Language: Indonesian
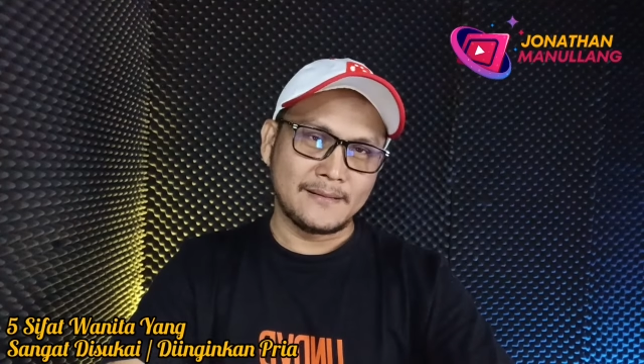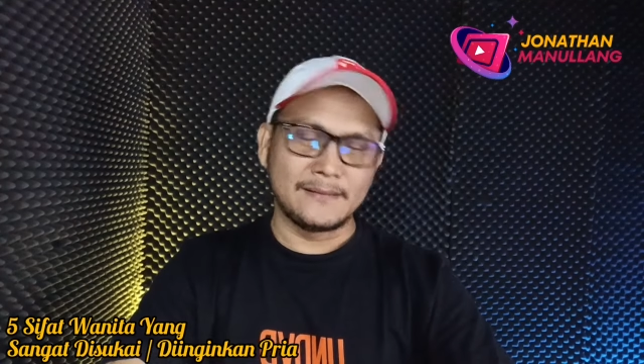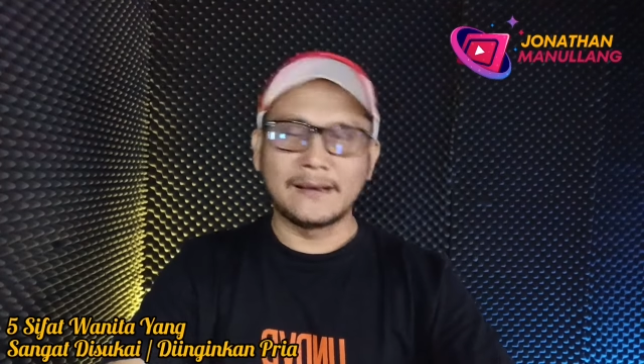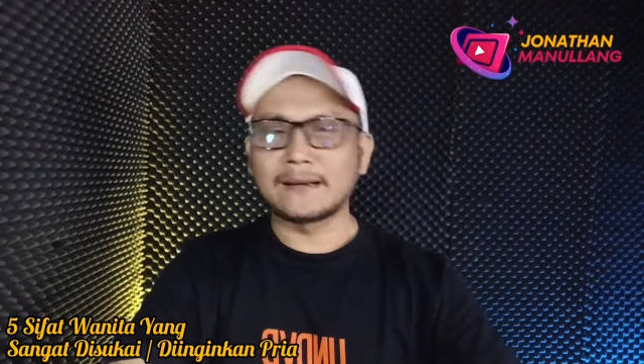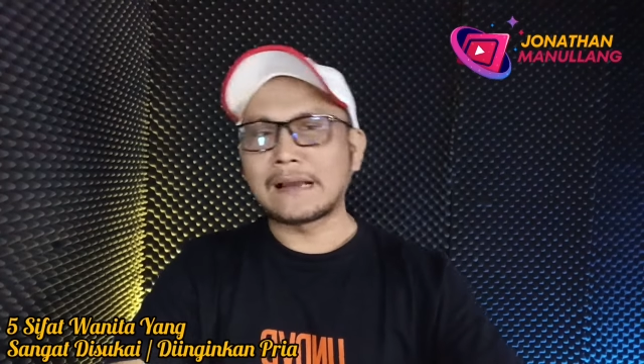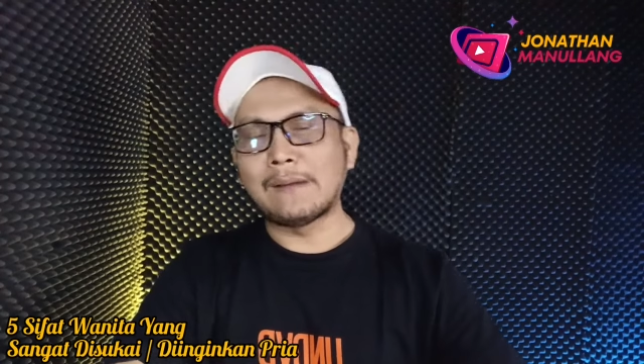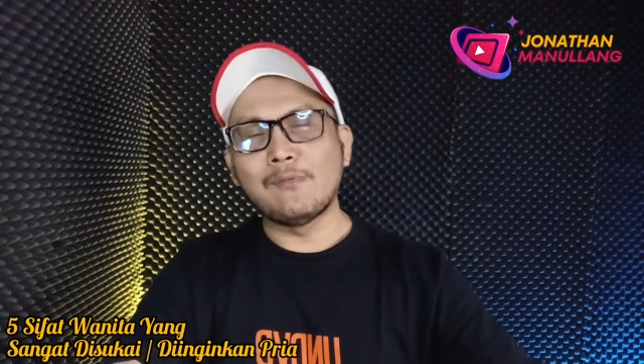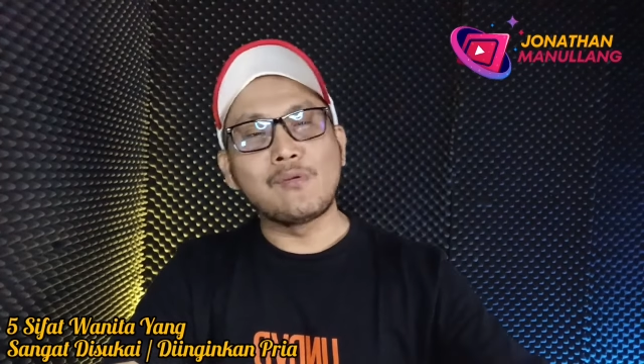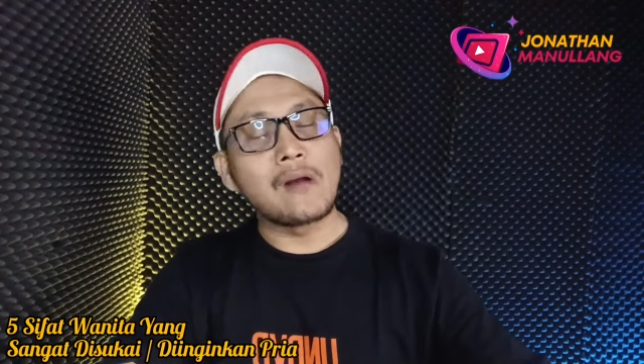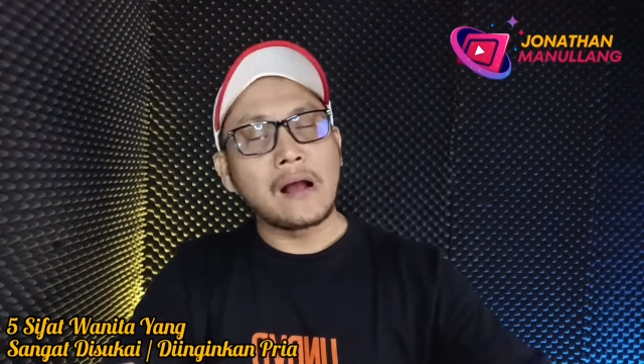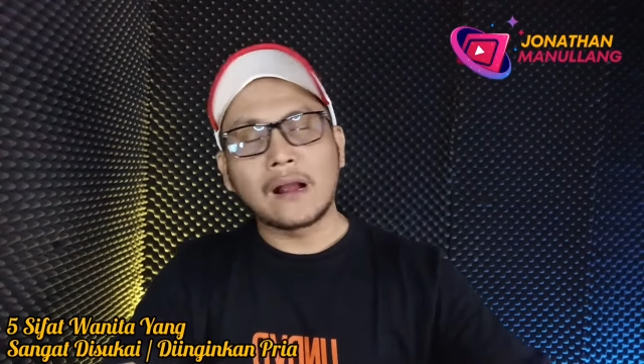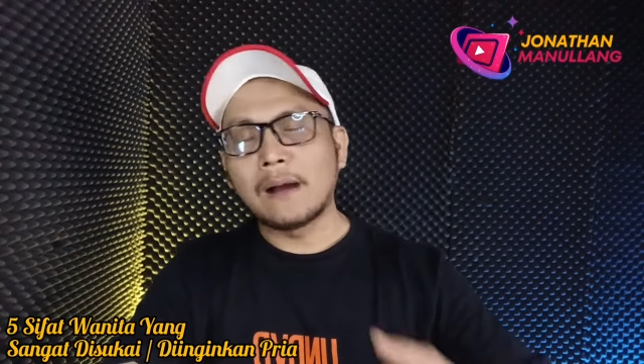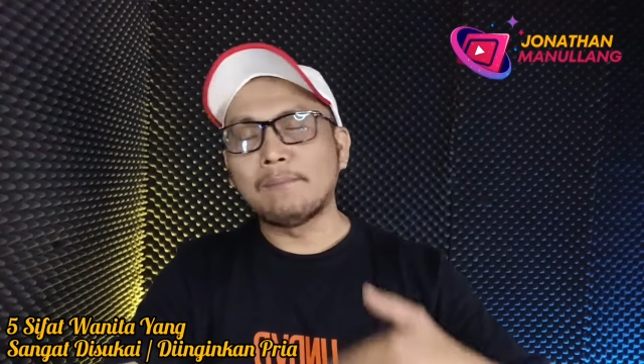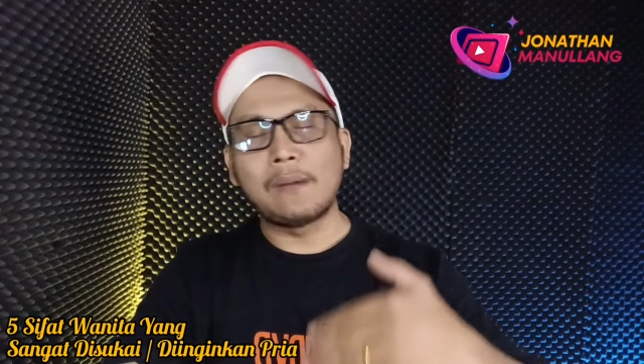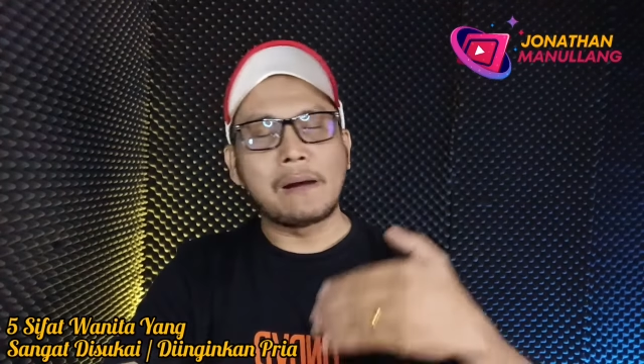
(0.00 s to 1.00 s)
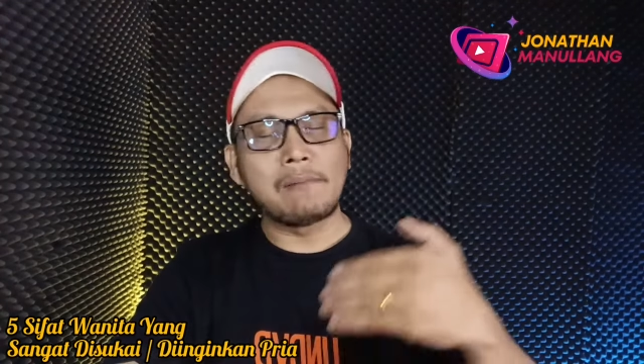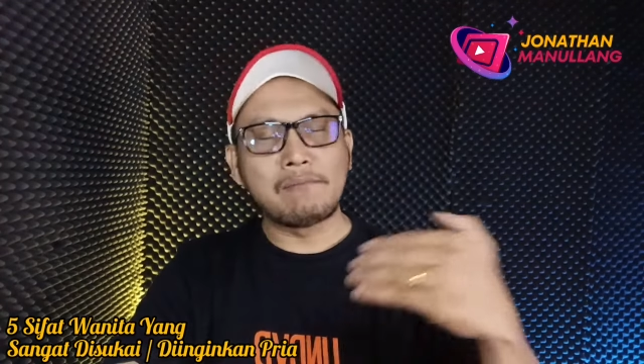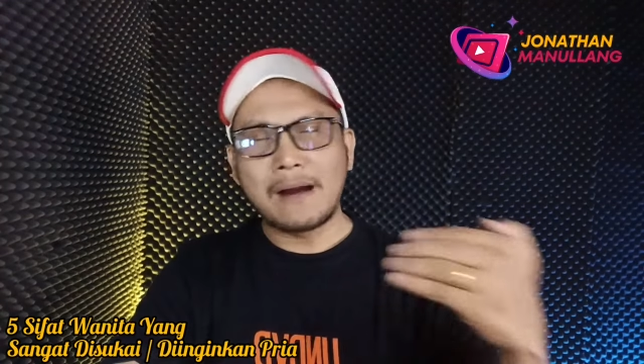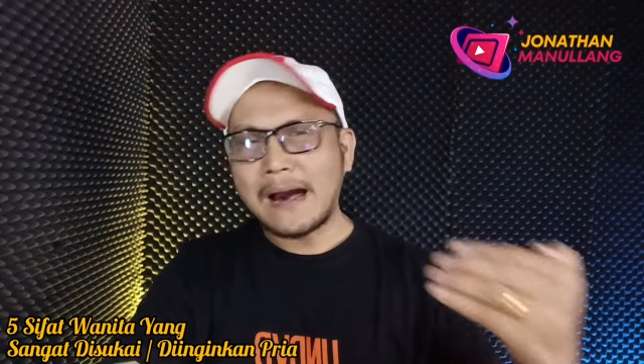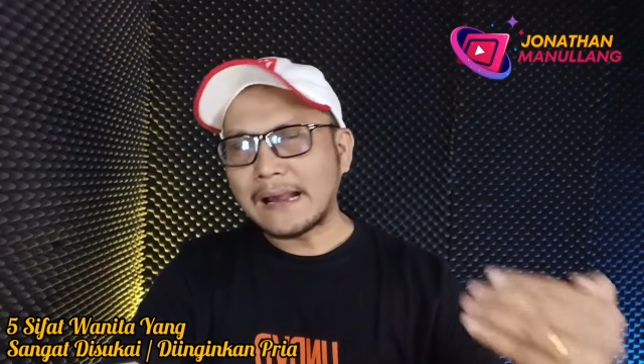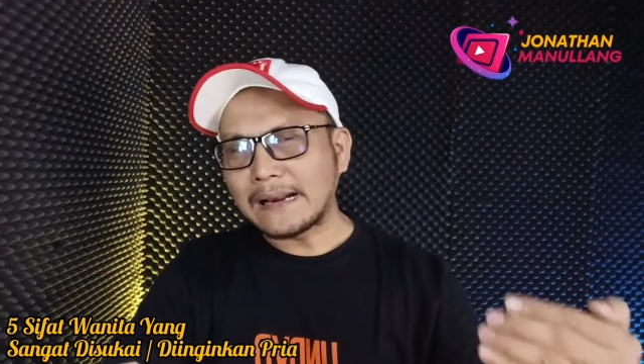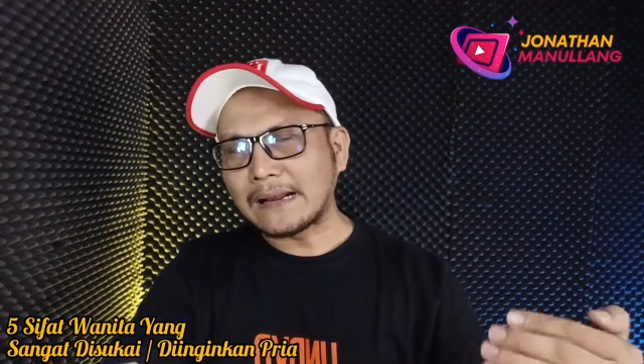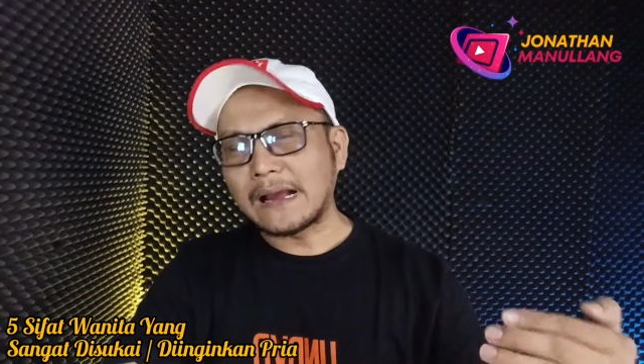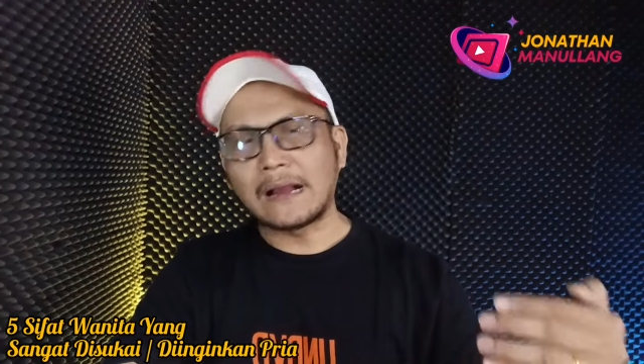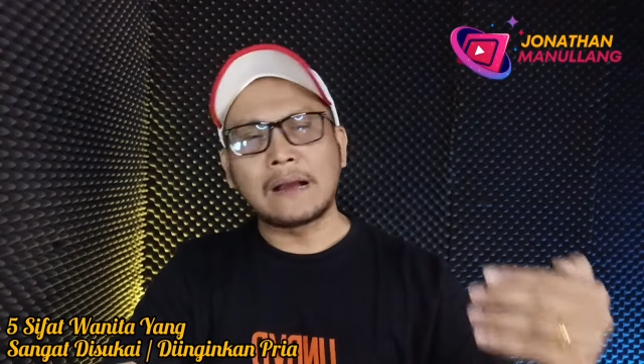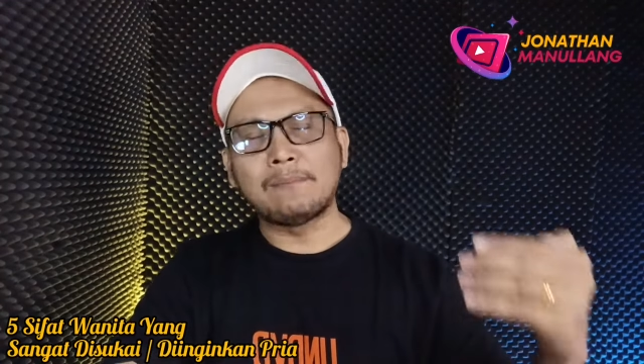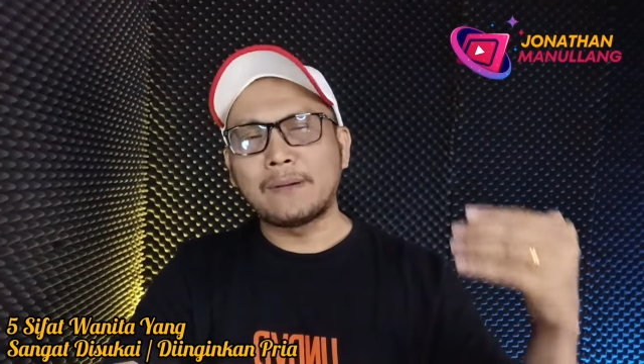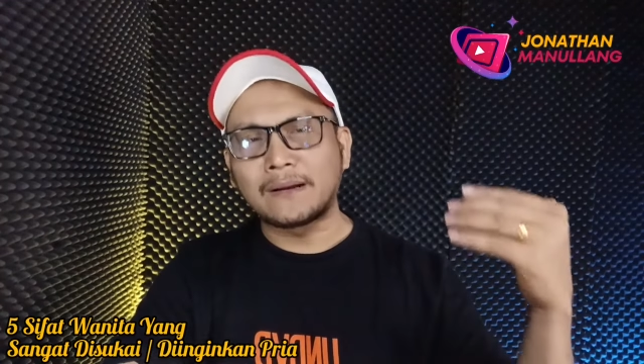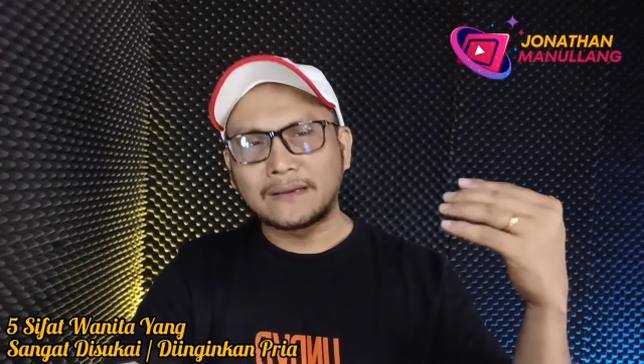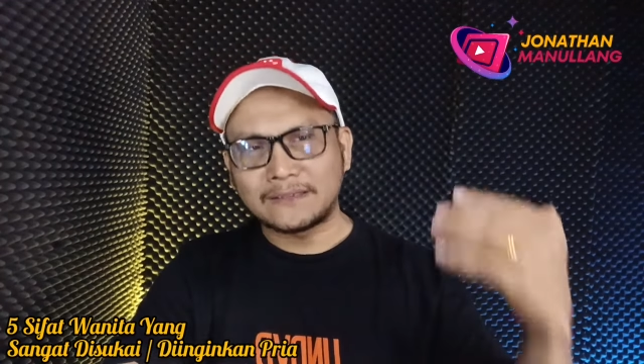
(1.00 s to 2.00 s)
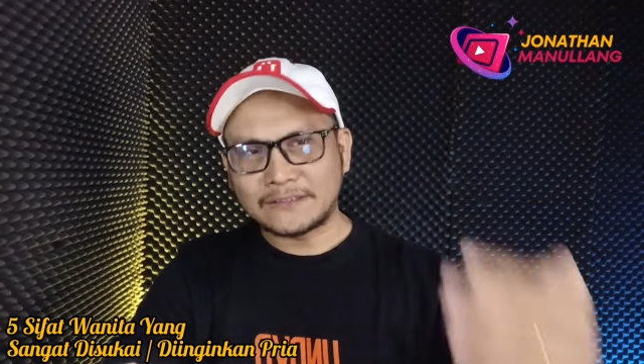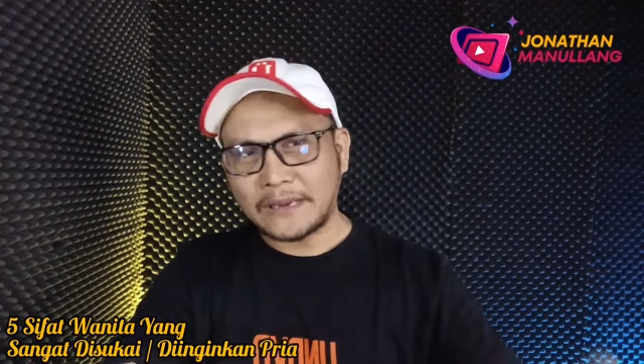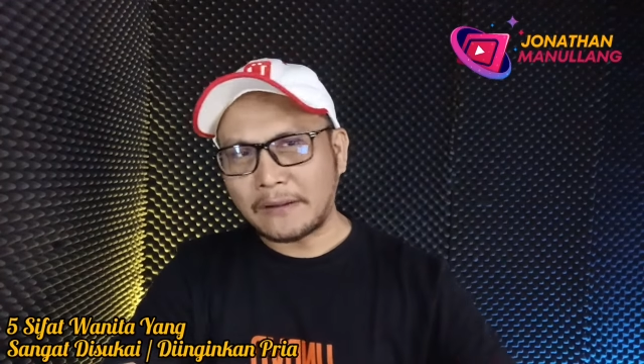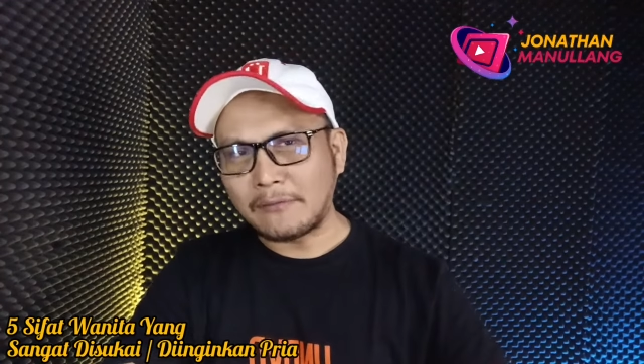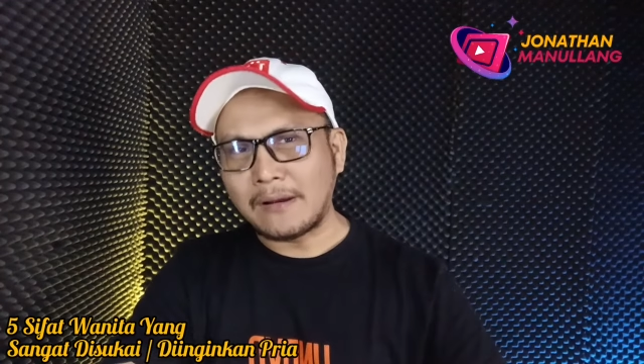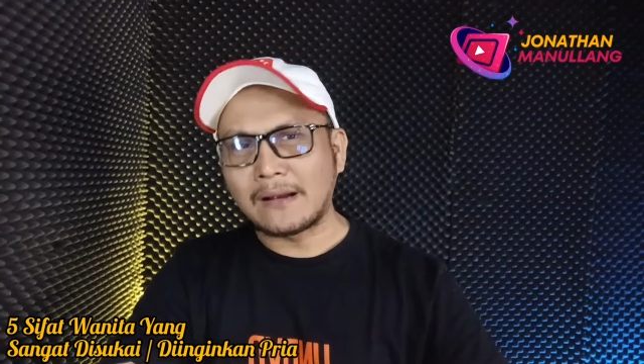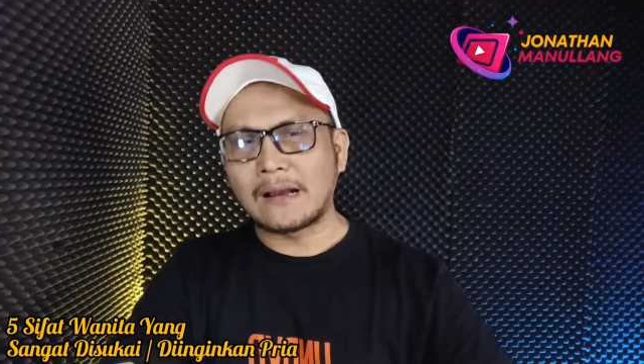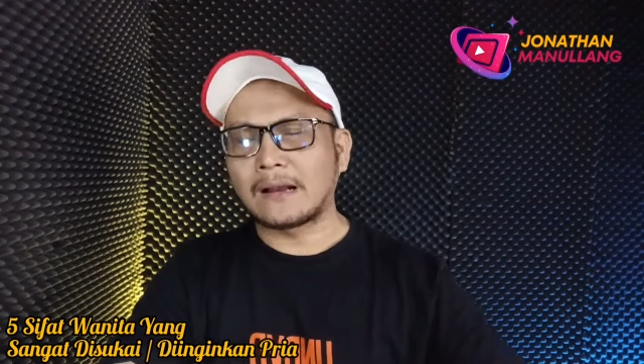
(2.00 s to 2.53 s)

Dan kamu gak gampang marah, gak gampang kecewa,